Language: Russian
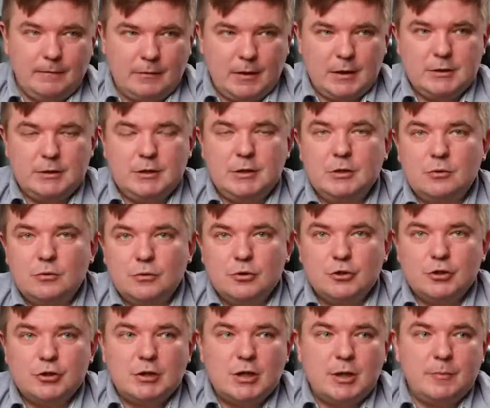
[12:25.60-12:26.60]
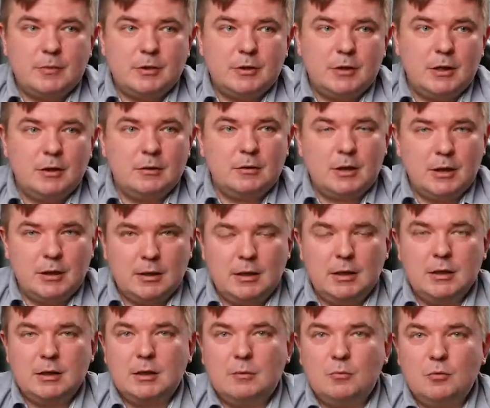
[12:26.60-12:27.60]
В России то же самое, да,
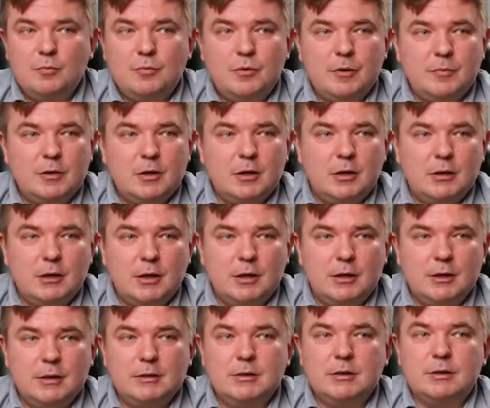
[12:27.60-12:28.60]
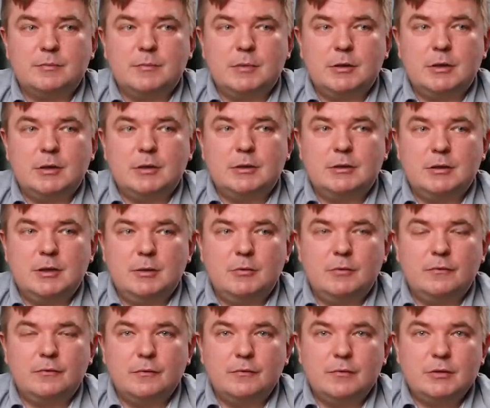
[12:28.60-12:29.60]
конкретно мой пример, когда я ездил, смотрел
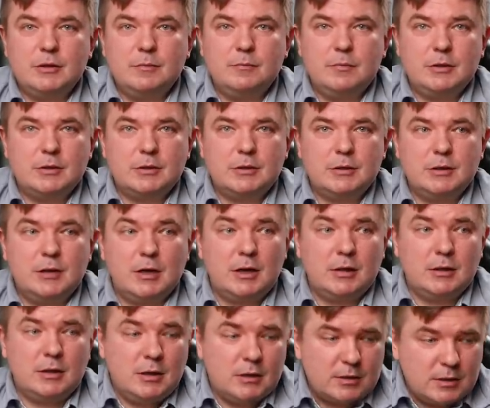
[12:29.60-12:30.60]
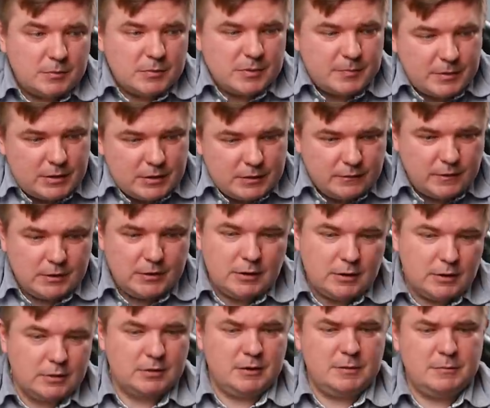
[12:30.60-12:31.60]
землю в Новосибирске, да, когда я там с
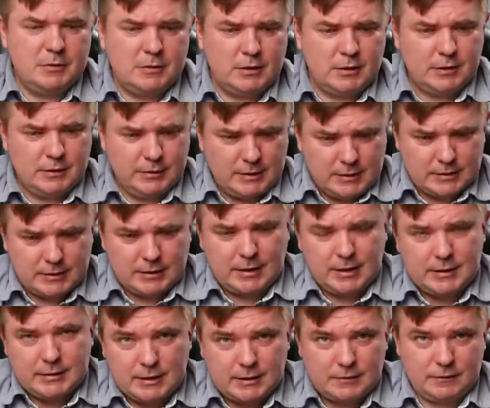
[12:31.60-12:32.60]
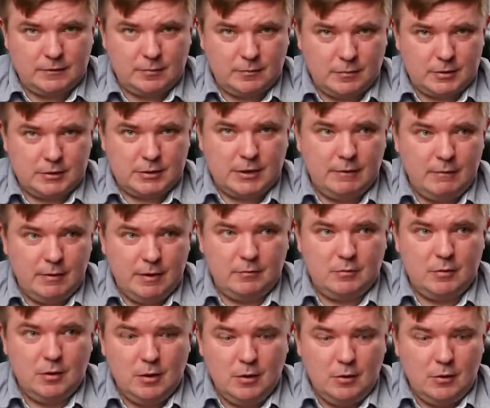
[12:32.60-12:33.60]
производителем сельскохозяйственным
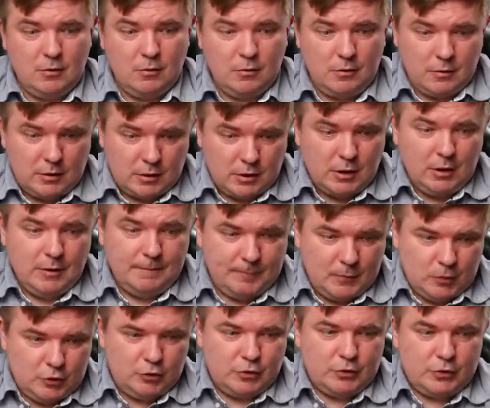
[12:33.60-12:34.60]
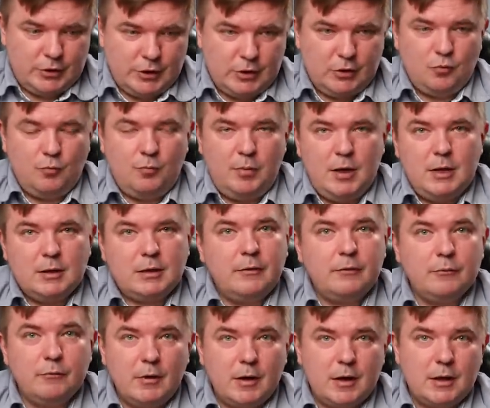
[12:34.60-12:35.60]
разговаривал, он говорит, ну что, цены упали
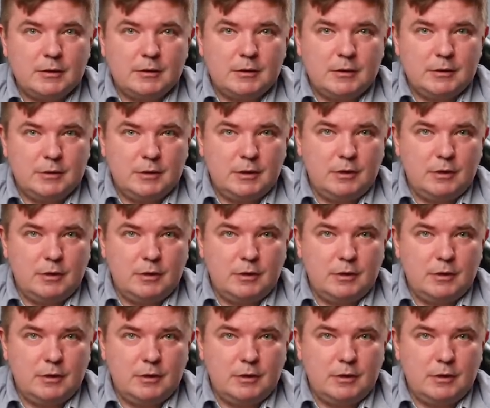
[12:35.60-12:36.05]
там в два раза, раза на